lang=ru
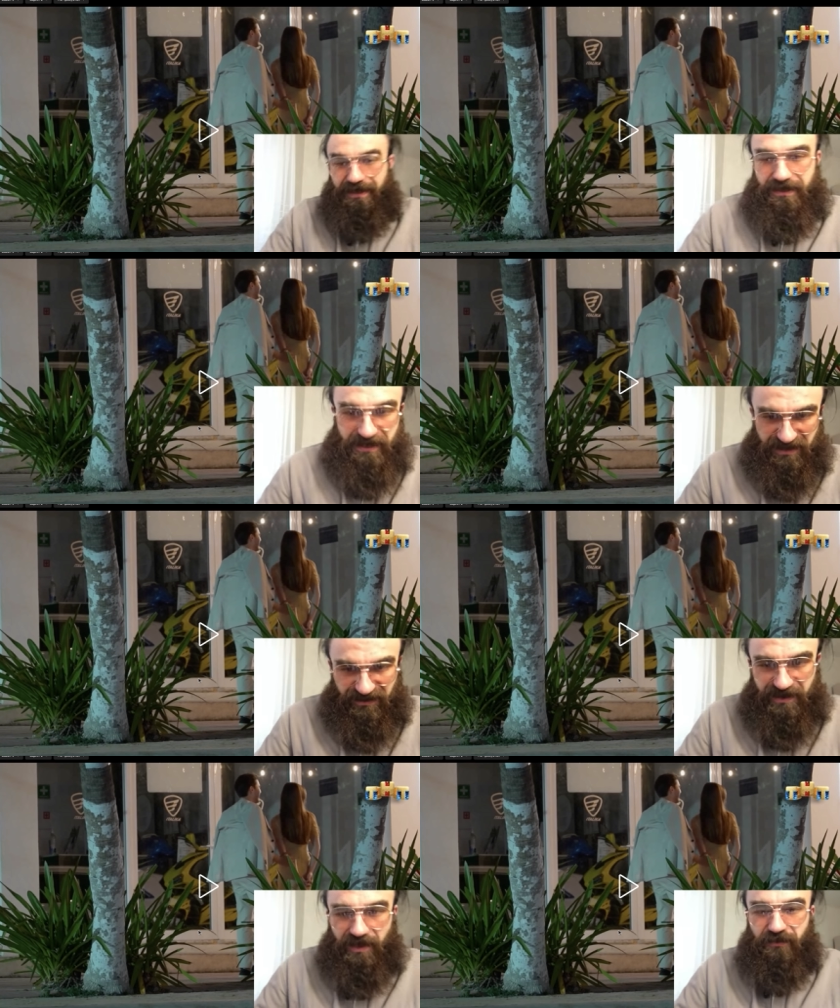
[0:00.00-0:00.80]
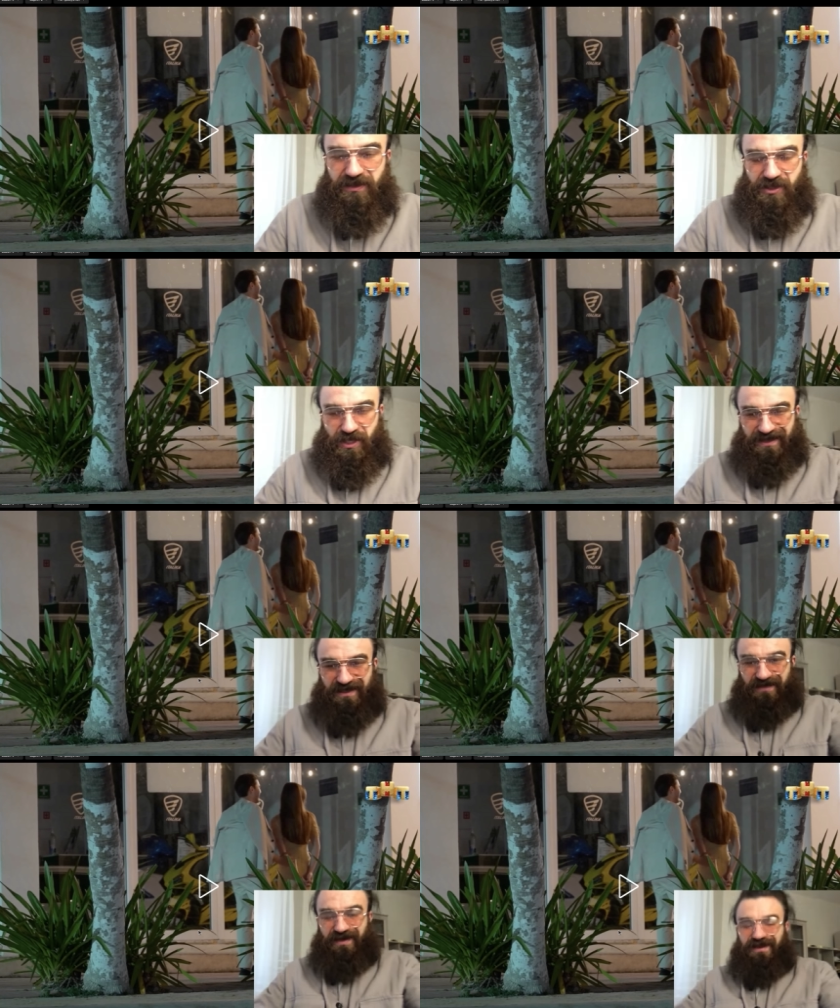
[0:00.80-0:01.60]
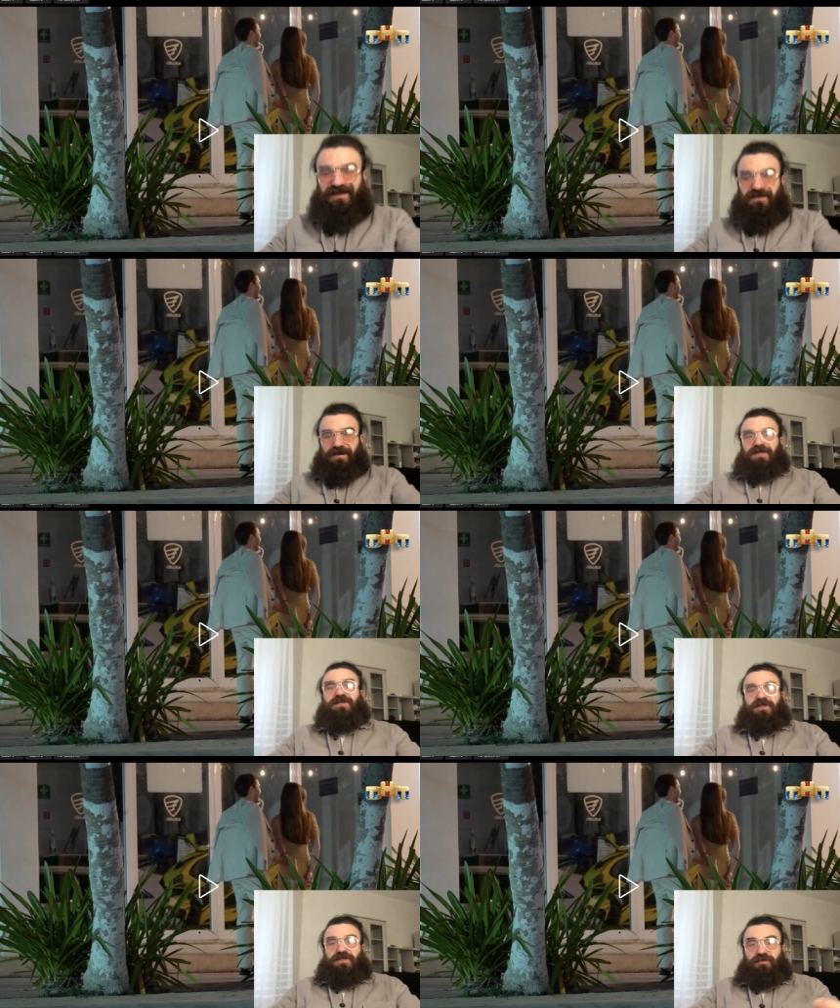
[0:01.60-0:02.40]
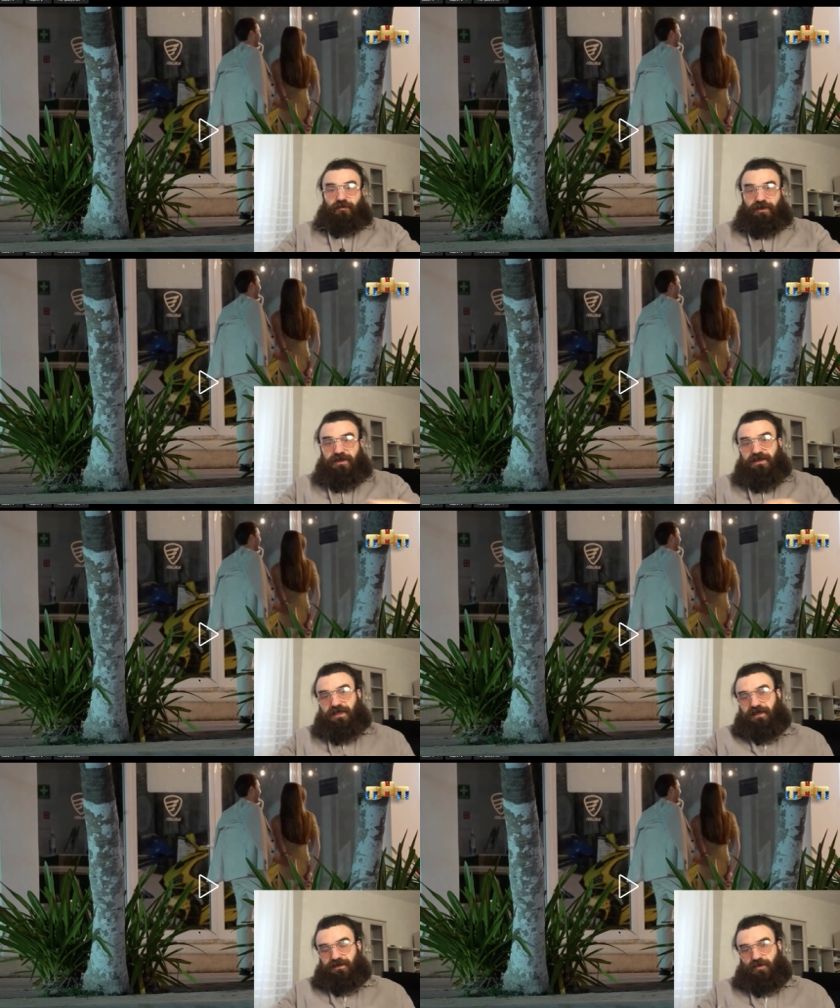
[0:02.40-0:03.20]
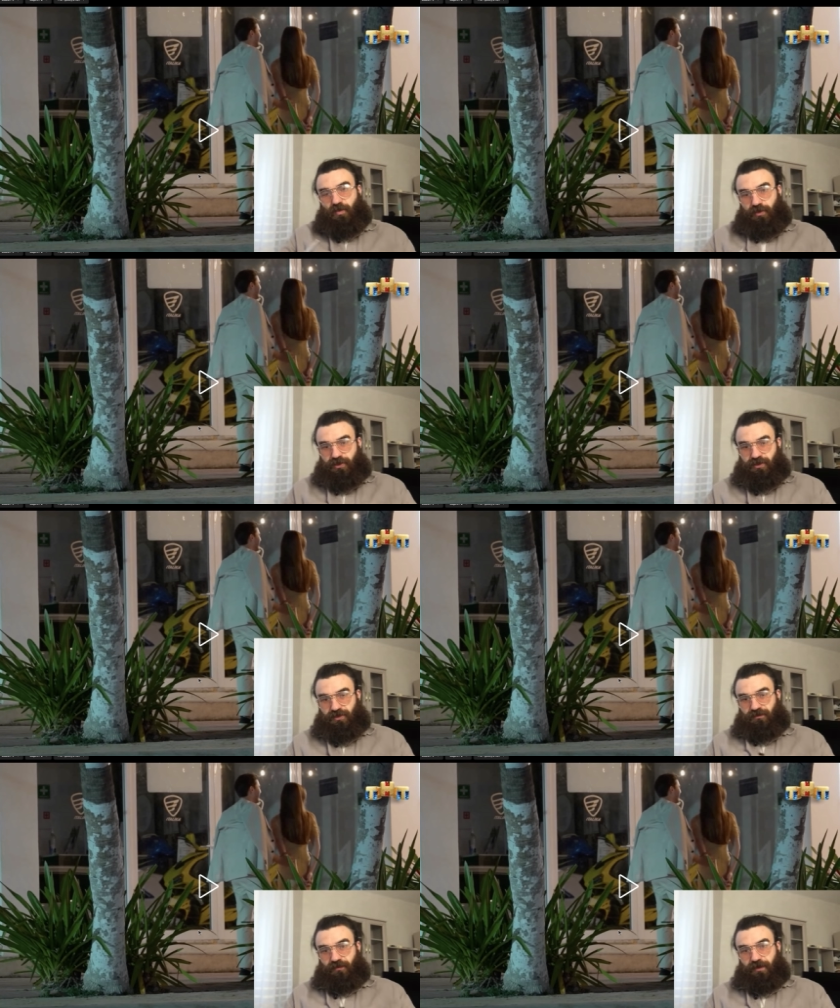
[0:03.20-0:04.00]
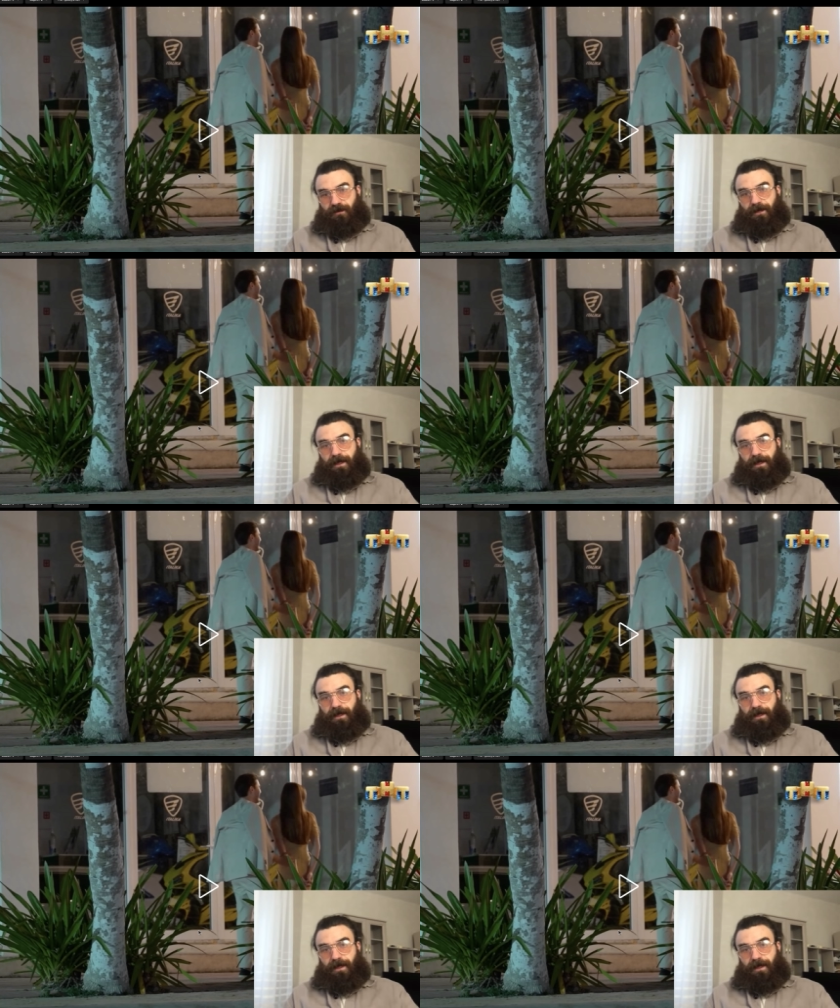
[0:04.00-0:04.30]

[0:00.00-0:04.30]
Это действительно, вот сейчас действительно Димаша живой интерес, очень живой.